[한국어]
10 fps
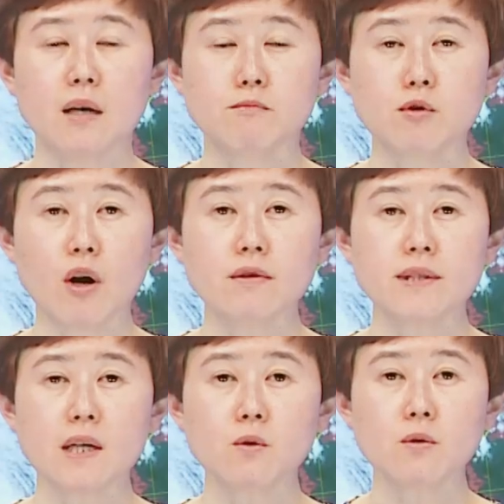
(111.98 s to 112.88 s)
무거운
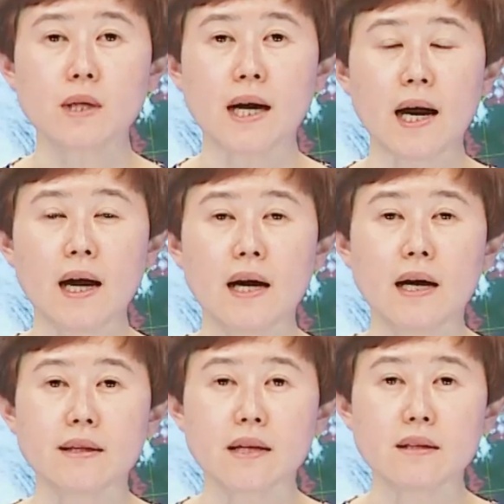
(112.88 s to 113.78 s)
찬 공기가
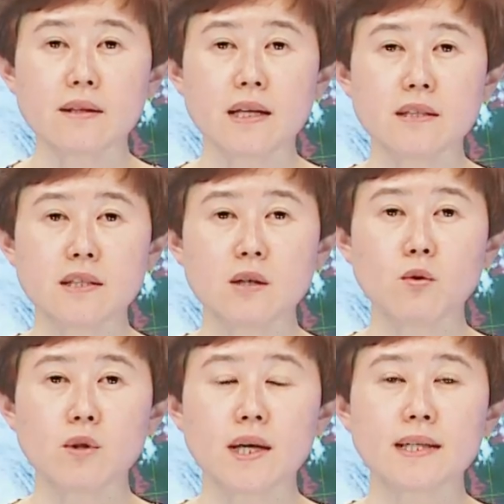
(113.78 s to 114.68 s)
따뜻한 지상
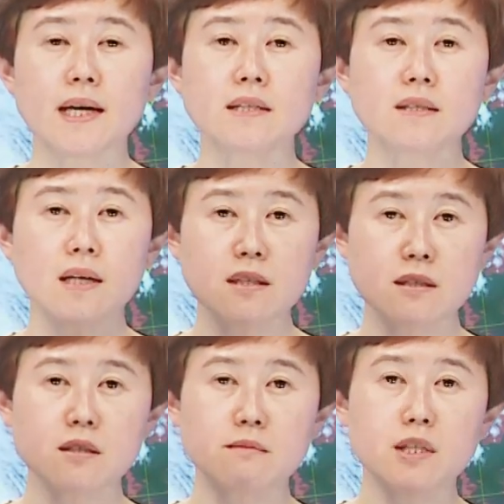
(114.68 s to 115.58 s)
공기가 상승하는
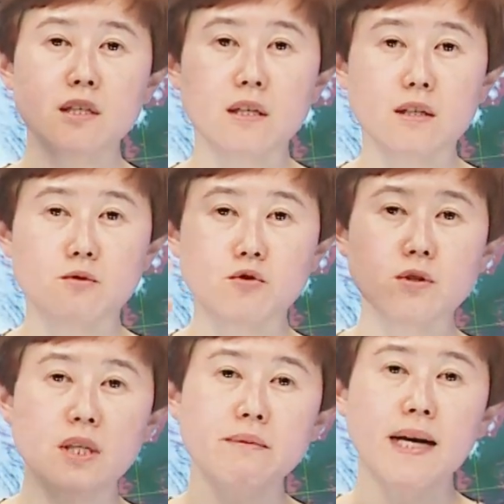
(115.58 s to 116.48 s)
흐름을
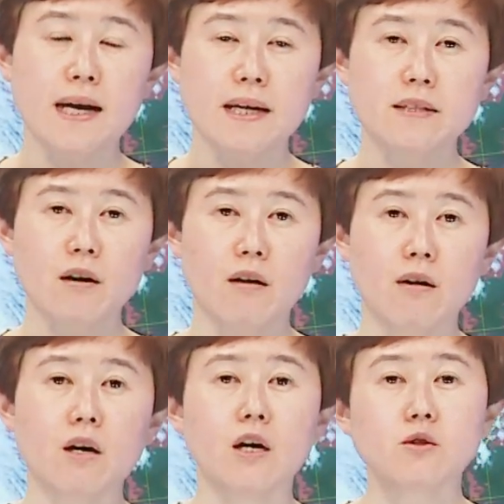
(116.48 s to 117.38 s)
누르는 힘이 강해서
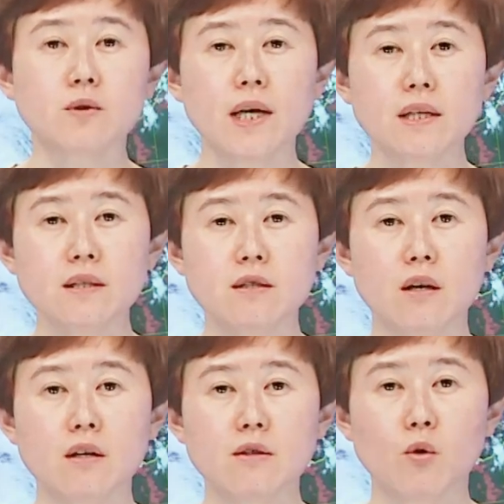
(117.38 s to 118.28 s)
소나기
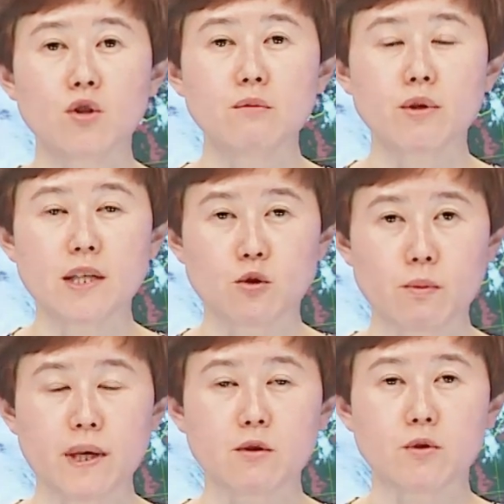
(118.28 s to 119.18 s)
지역은 오늘보다
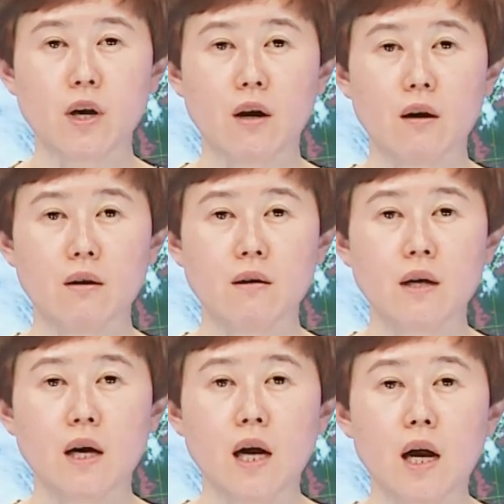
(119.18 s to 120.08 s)
좁겠고요.
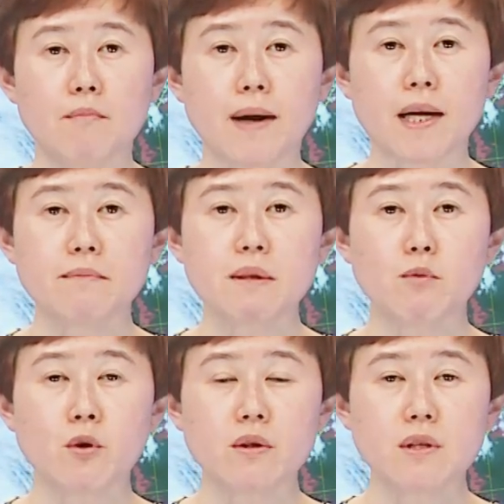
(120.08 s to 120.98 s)
바람이
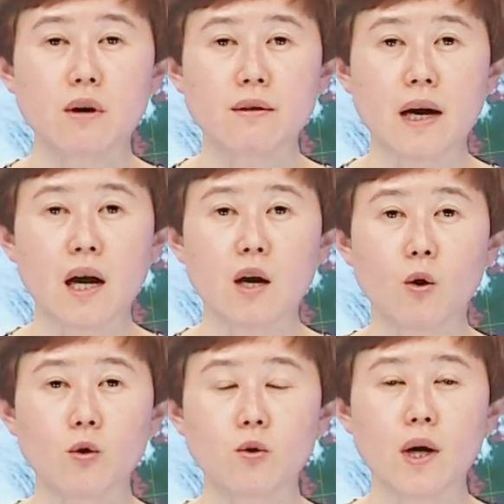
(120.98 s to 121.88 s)
모여들거나
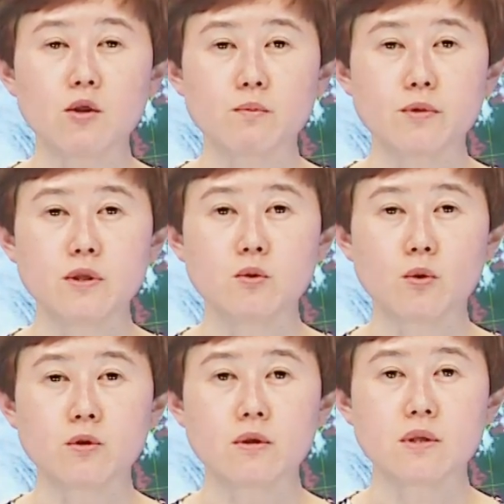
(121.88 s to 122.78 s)
고도가 높은 동쪽